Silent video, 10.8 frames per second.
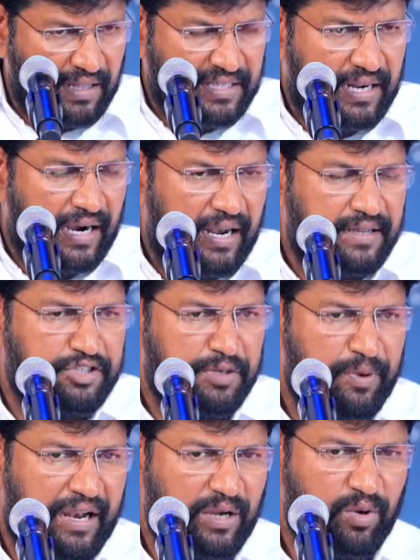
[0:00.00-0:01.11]
లేకపోతే కాళ్ళకు
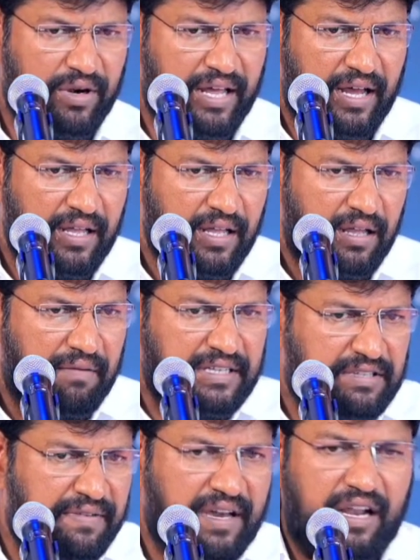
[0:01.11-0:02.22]
చెప్పులు లేకుండా
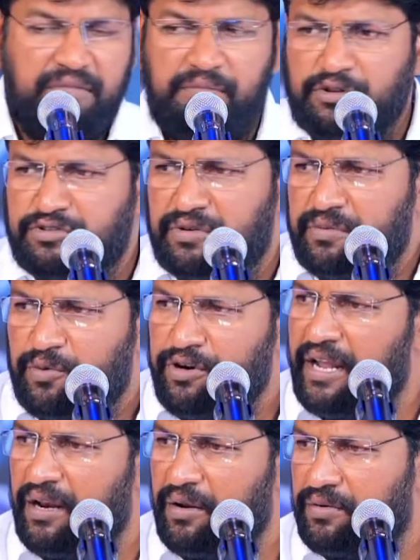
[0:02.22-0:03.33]
వేసవి కాలం మొత్తం
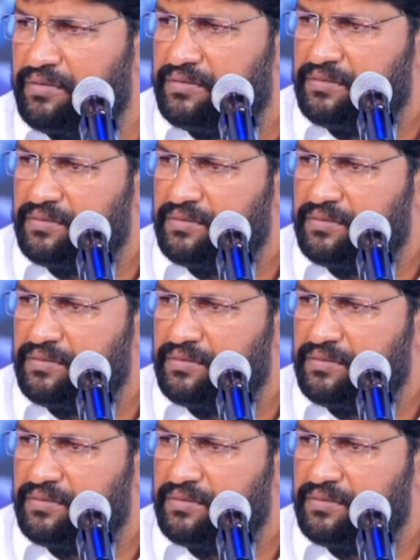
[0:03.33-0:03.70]
మూడు నెలలు